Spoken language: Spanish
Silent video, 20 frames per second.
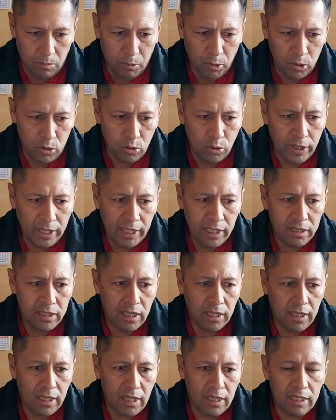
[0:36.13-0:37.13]
Por
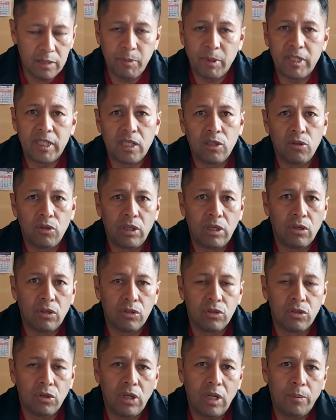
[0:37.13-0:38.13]
sugerencia del despachador de
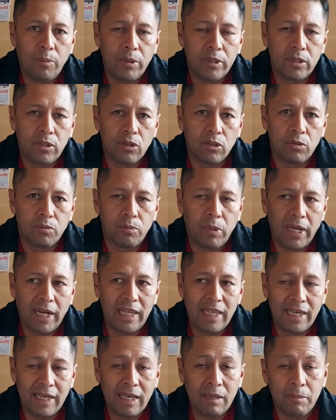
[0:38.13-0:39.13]
consola, pues nos,
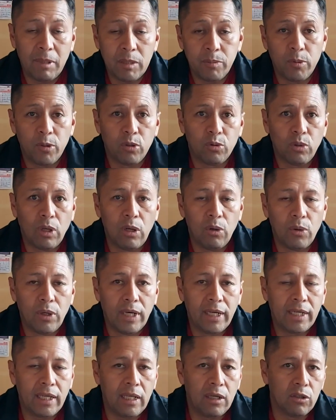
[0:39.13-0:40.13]
para llegar más pronto al
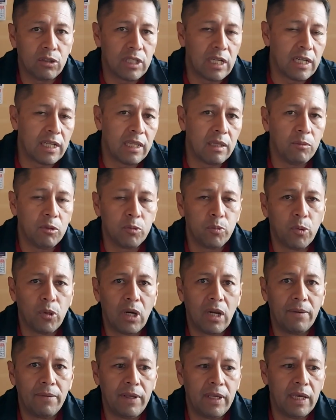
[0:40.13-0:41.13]
lugar, que nos traslademos
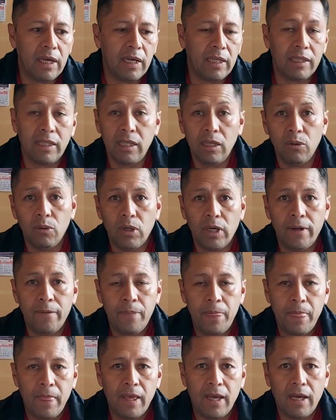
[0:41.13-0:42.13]
por la vía
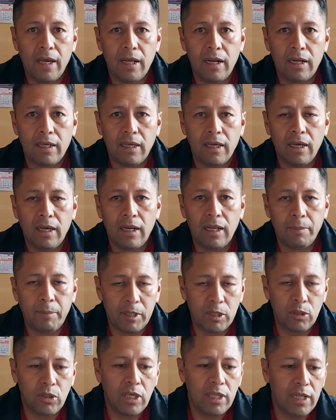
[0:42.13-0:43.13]
antigua a la
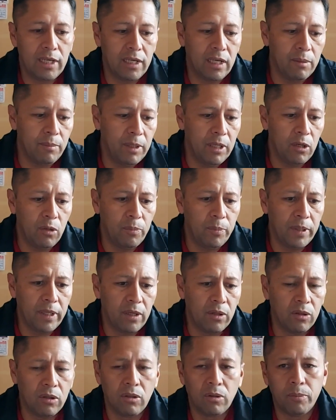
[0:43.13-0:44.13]
parroquia de Carmelo,
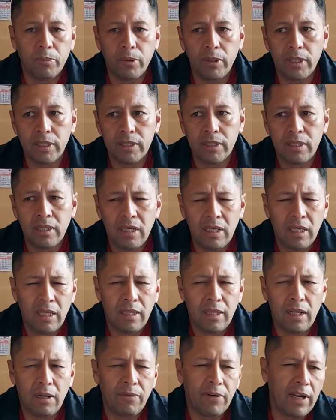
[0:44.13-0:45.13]
pero pues
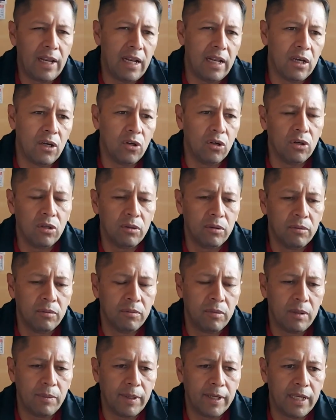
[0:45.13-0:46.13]
del
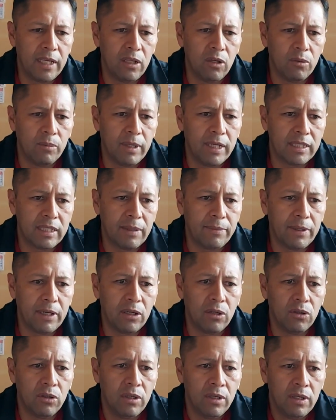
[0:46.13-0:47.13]
frailejón, me imagino, más
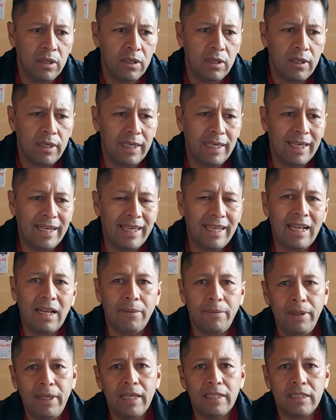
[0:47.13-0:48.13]
abajo, ya en
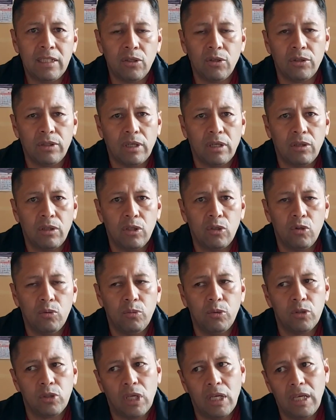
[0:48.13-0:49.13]
la vía se encontraron
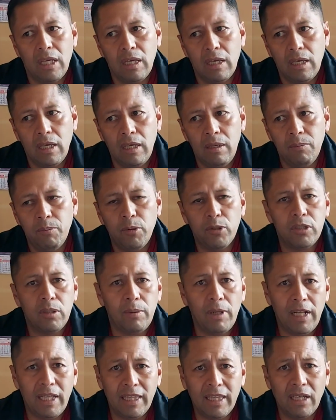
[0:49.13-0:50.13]
derrumbos que
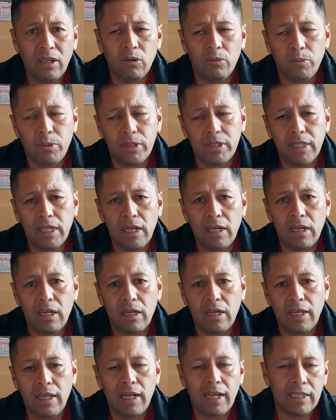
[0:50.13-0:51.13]
imposibilitaron pues
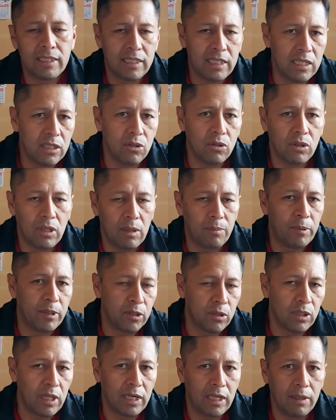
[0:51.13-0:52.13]
el, acceso del
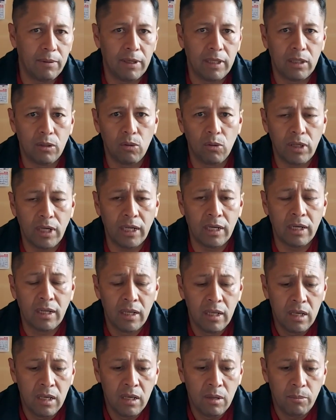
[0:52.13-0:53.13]
personal que iba de Tucán,
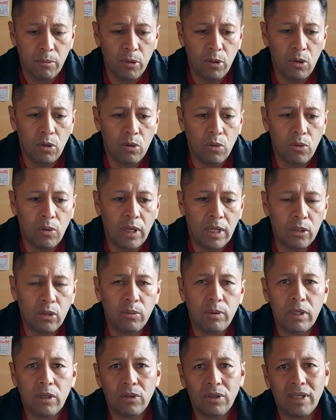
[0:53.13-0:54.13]
por lo cual
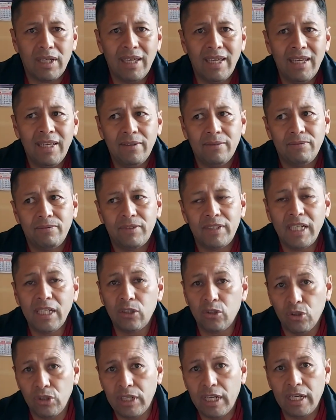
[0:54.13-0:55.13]
tuvieron que
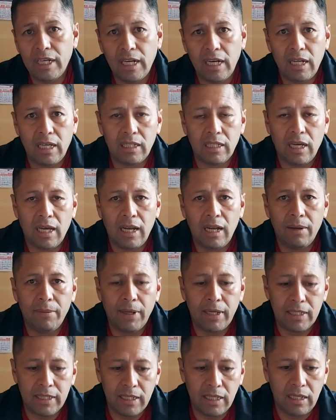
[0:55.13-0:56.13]
retornar a la, a la
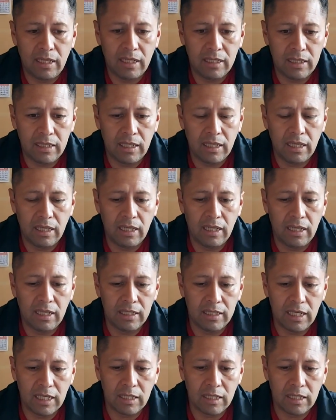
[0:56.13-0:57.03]
base en ese, en